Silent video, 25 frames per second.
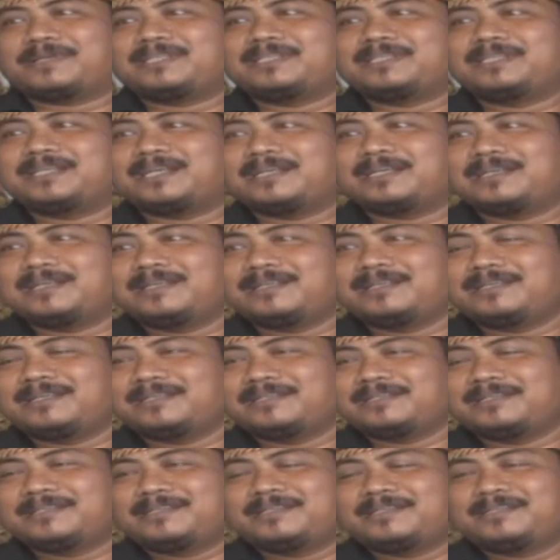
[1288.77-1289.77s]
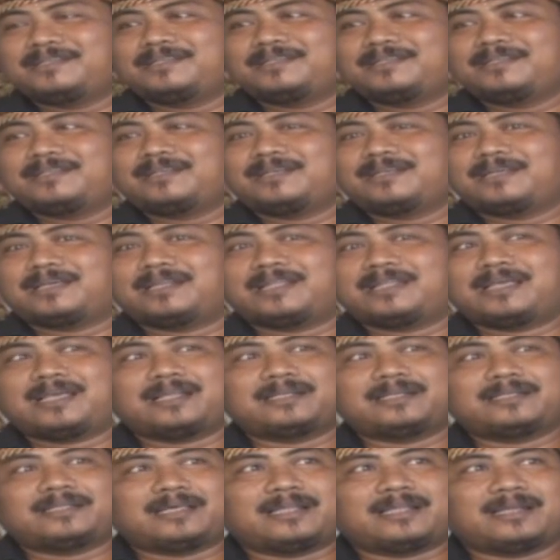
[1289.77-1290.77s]
aja karena
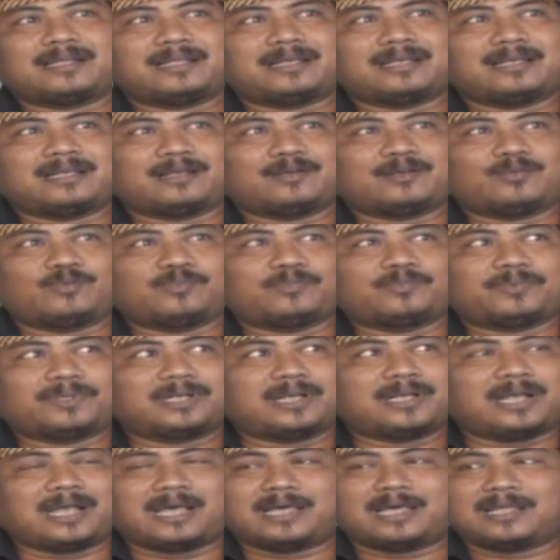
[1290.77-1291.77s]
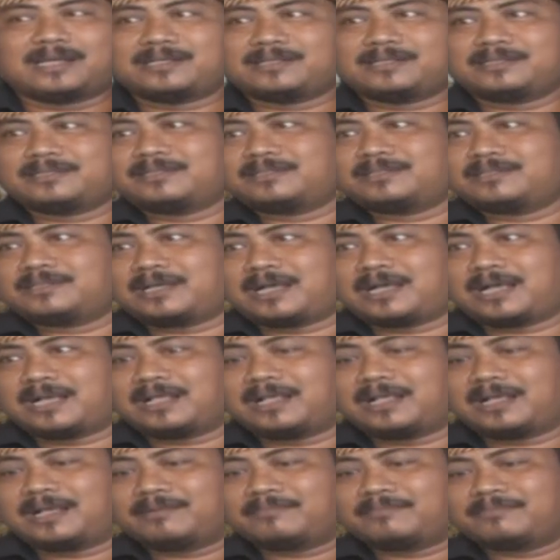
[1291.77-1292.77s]
antara upokare
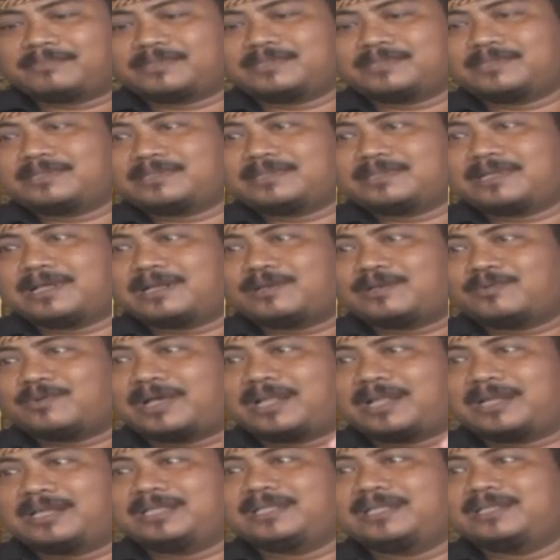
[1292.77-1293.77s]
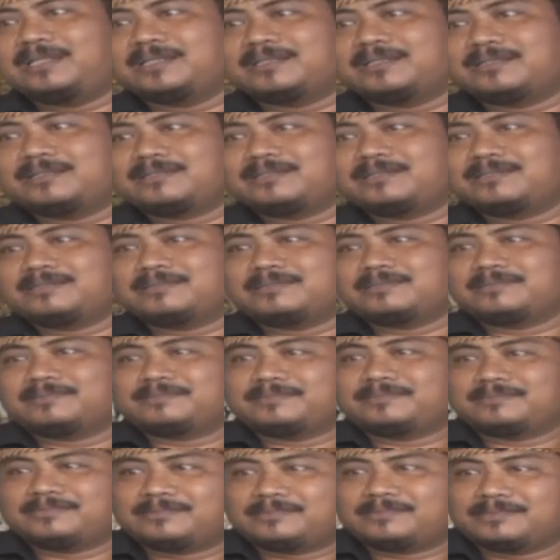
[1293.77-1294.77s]
agama dan wali ini ke
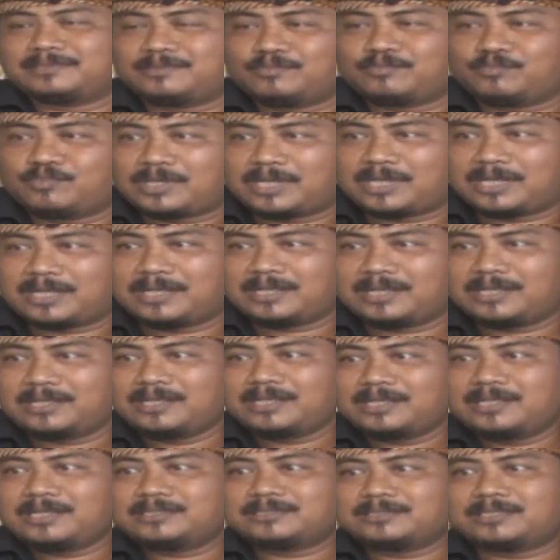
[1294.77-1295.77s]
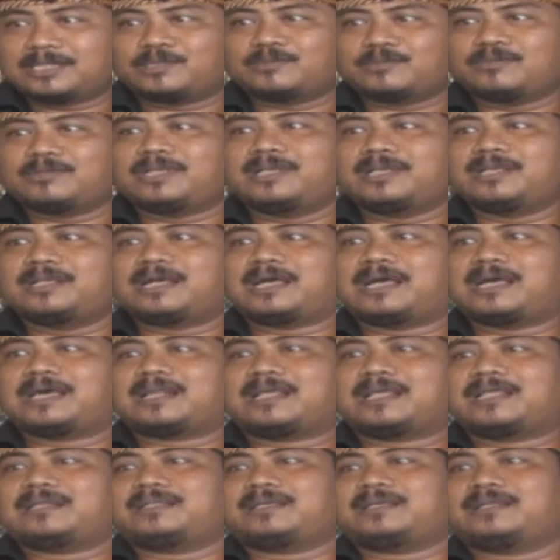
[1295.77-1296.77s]
sebuah satu
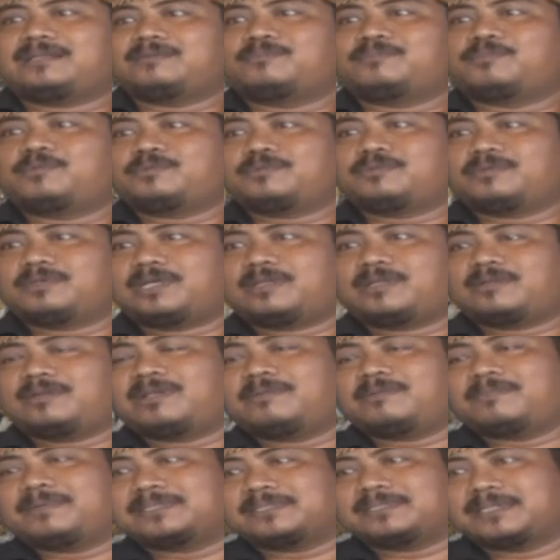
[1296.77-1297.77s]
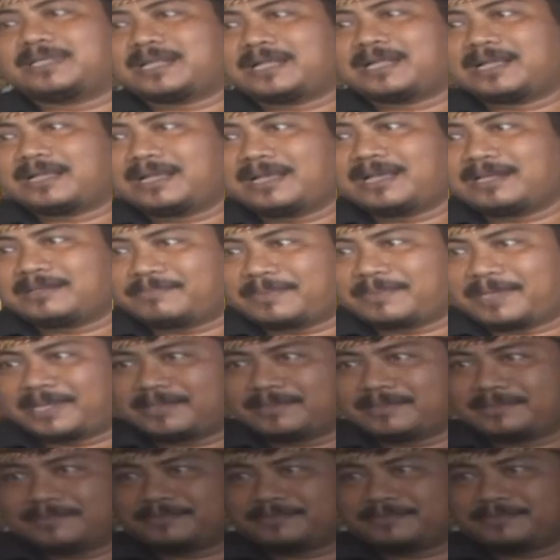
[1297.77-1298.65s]
lingkaran yang dibutuhkan oleh masyarakat pak